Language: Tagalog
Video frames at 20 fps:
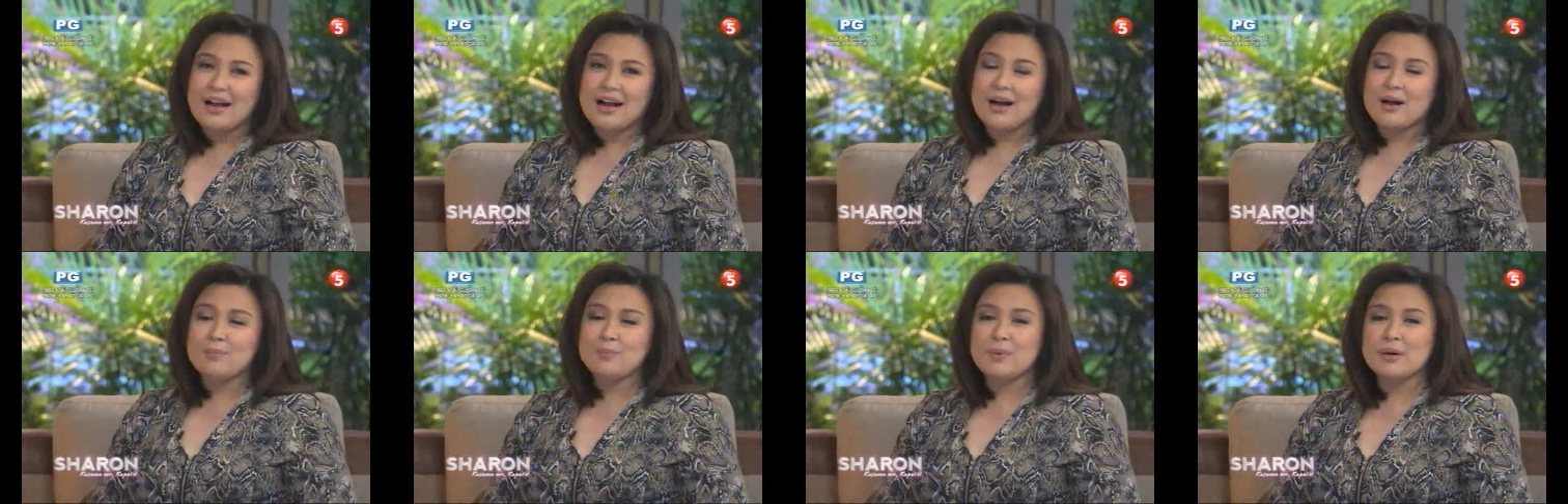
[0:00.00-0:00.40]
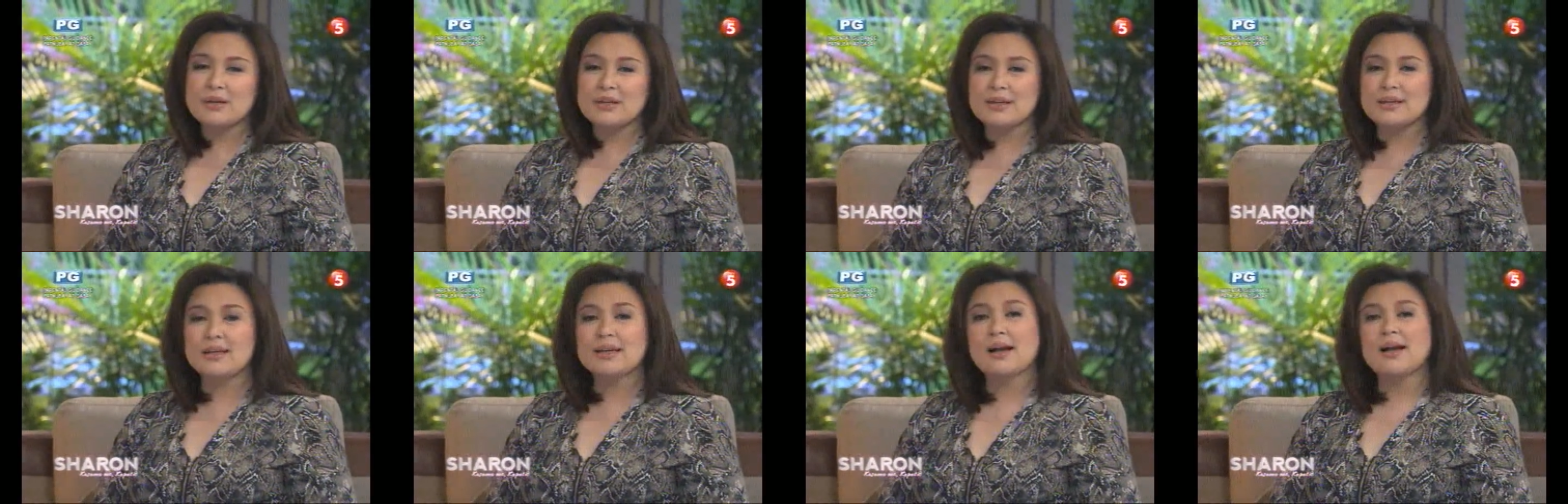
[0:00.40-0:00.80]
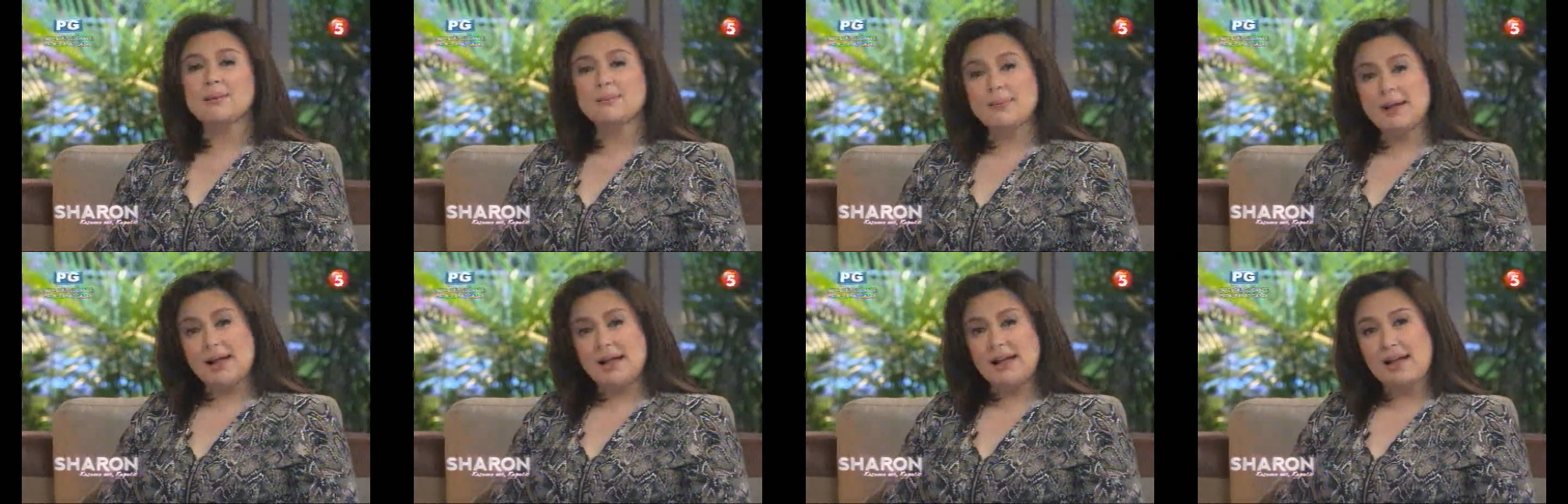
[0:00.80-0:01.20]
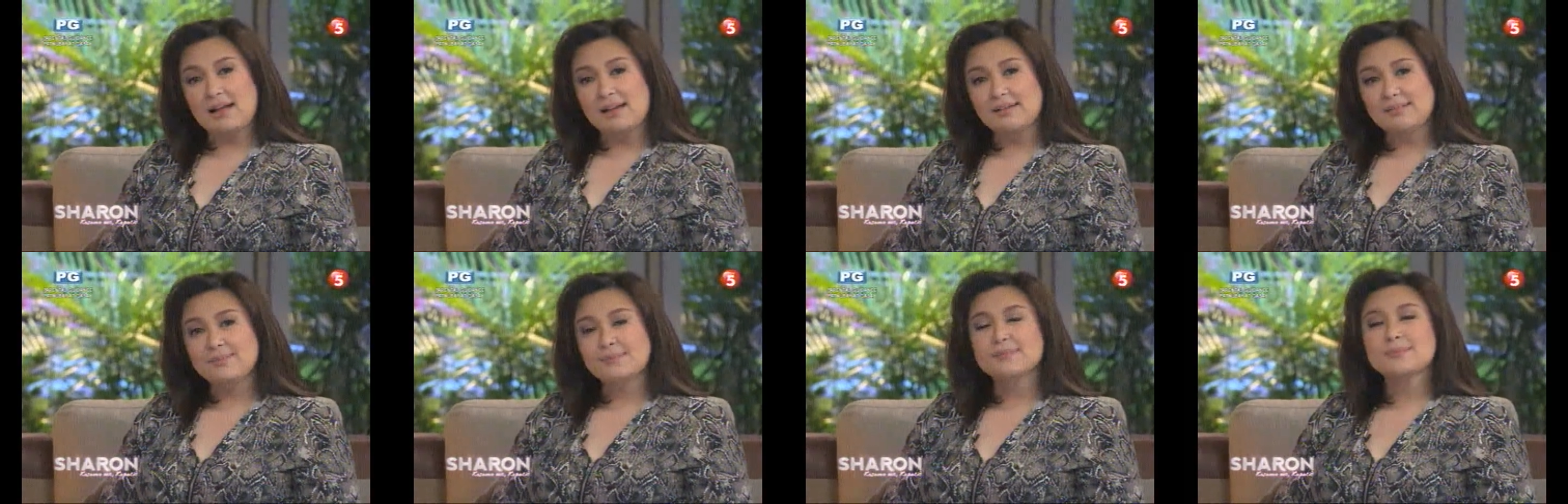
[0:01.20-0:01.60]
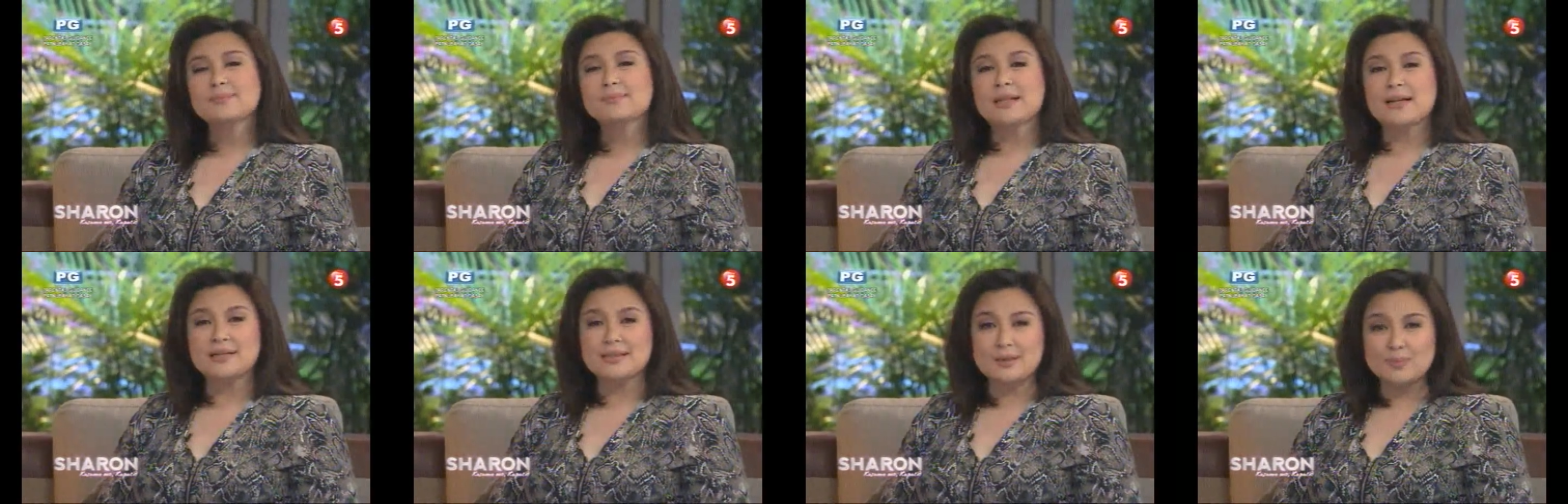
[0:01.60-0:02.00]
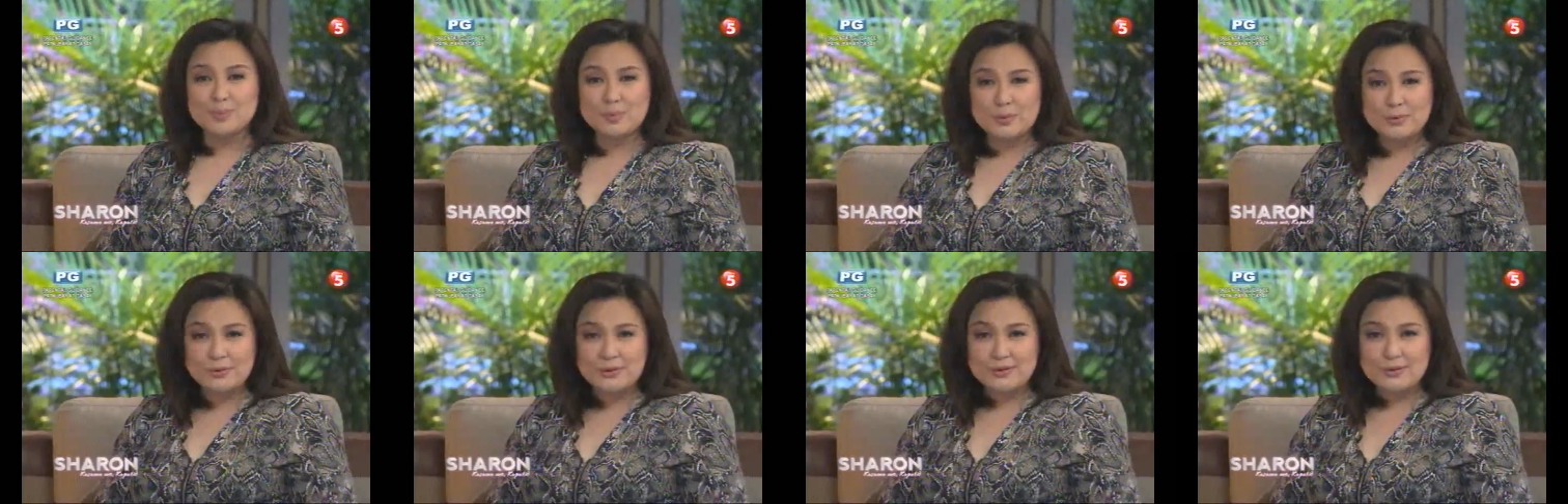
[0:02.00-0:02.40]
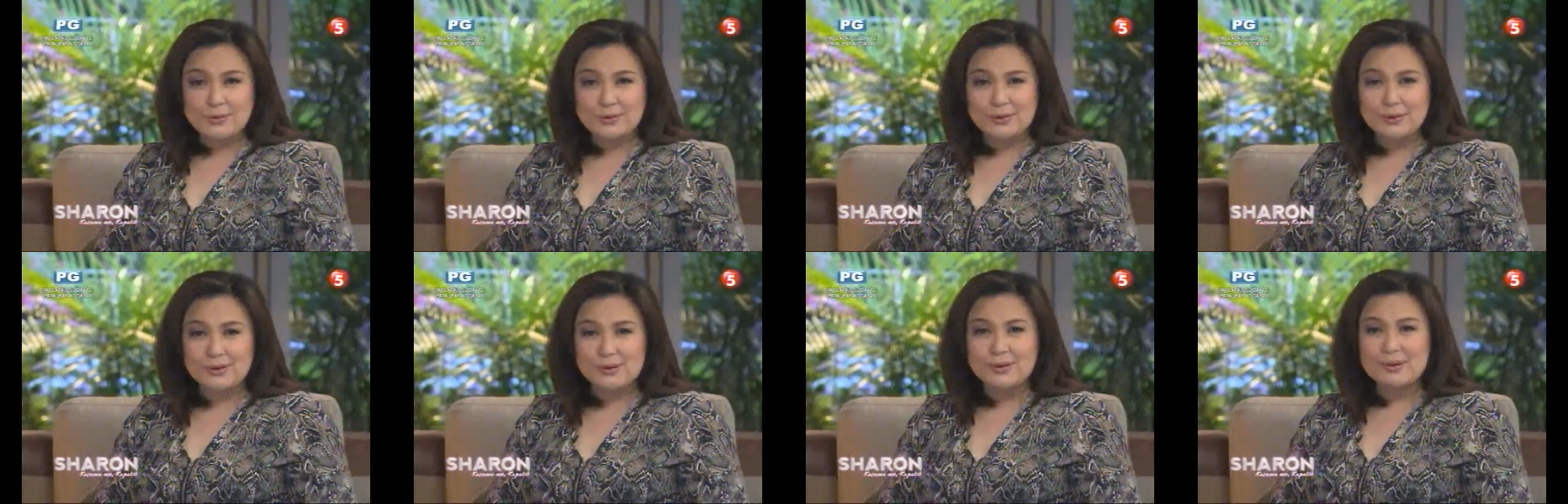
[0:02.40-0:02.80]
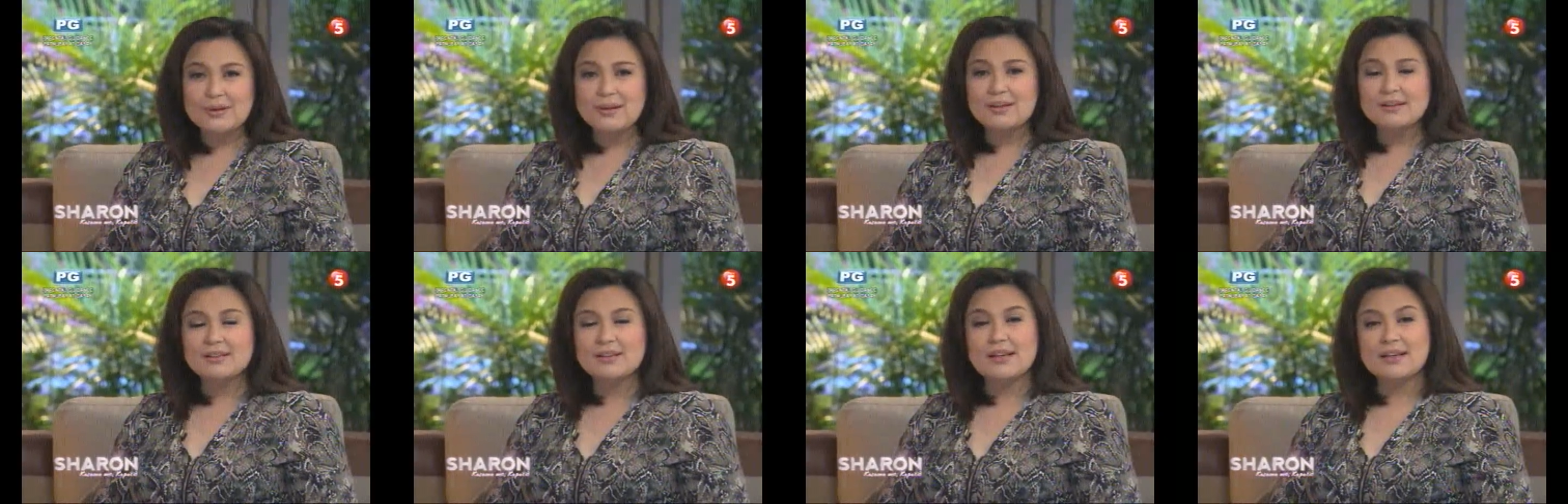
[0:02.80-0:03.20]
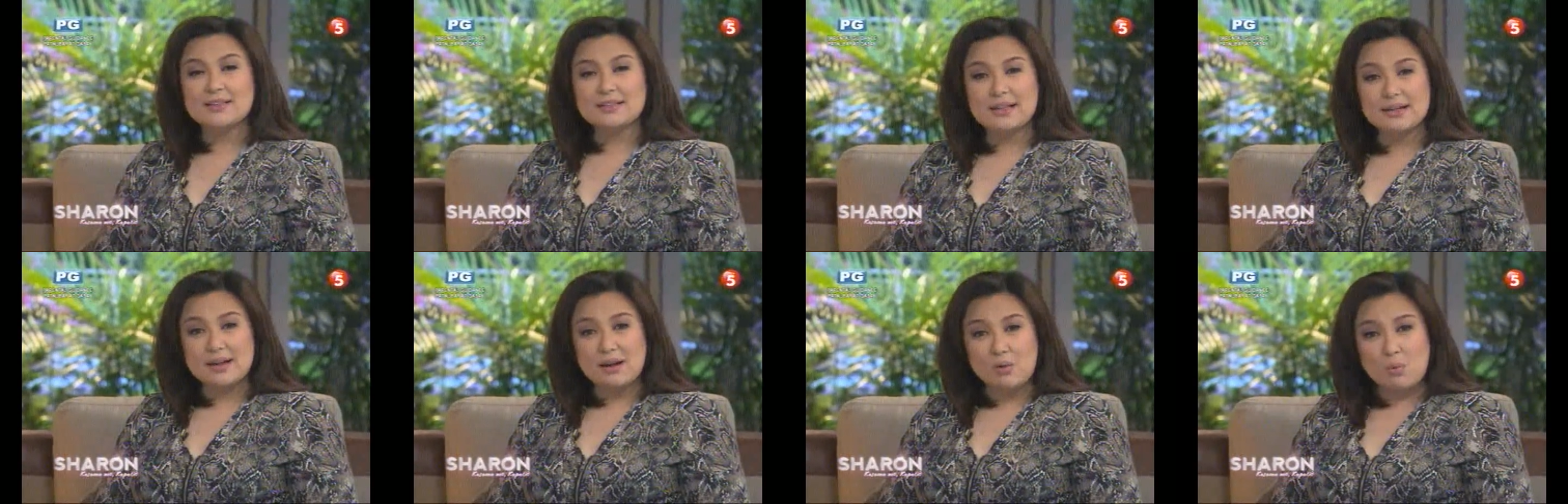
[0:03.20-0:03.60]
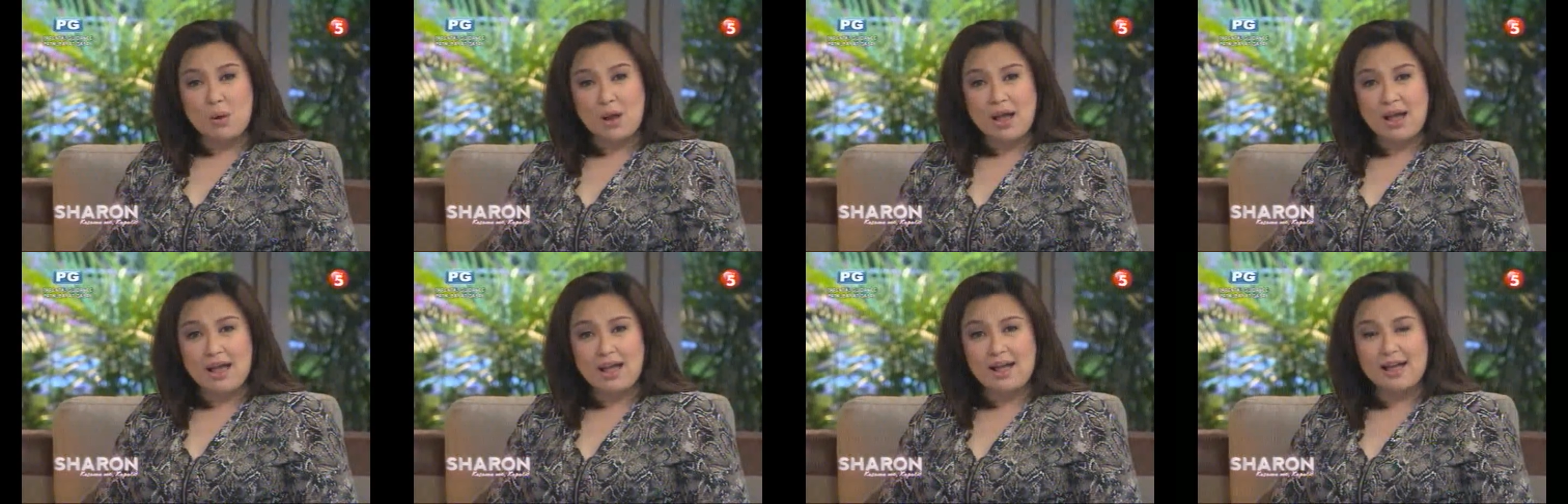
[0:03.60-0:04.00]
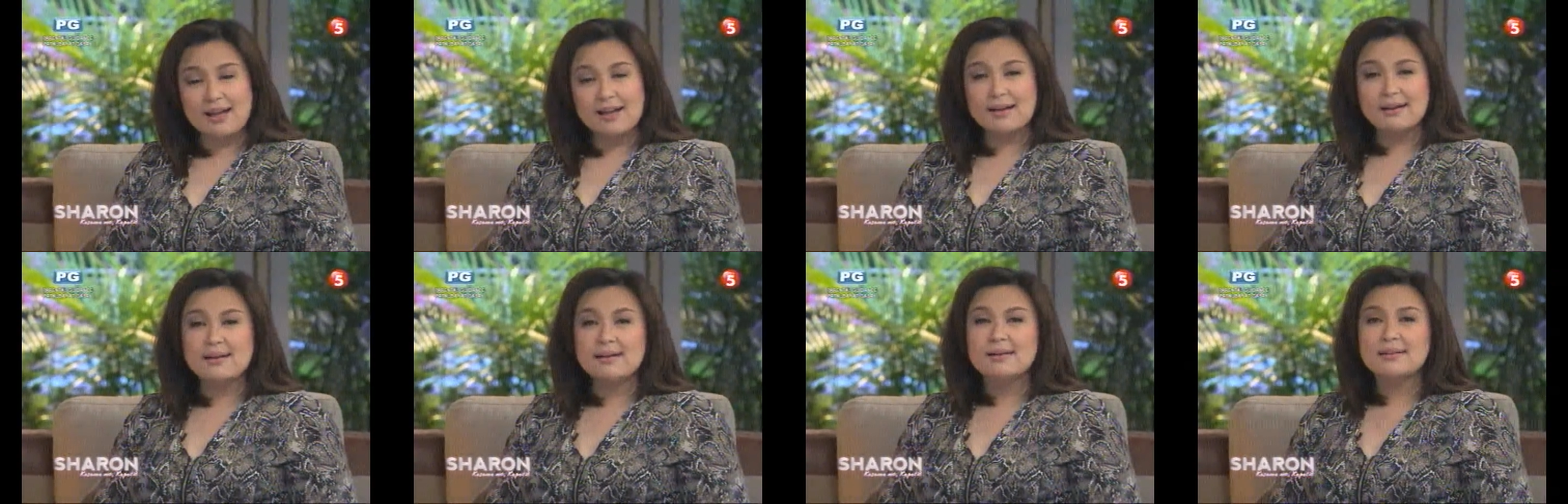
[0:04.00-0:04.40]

Ang pagiging ama, nasa puso, nasa gawa,